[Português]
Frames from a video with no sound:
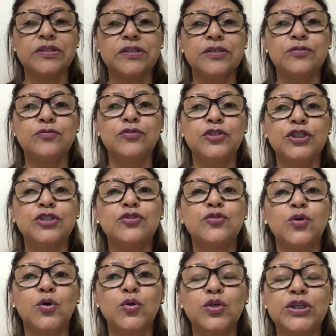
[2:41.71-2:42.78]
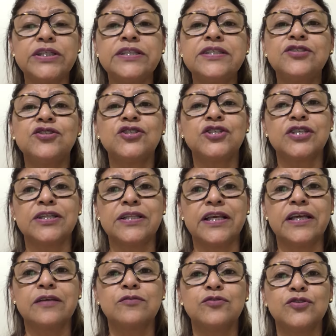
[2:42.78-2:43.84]
e do dia 2 de
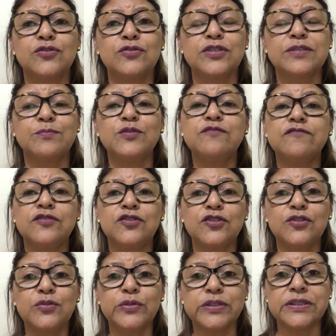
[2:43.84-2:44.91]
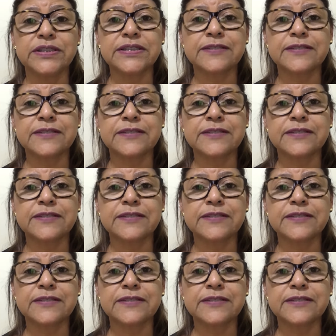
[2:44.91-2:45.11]
janeiro de 2022.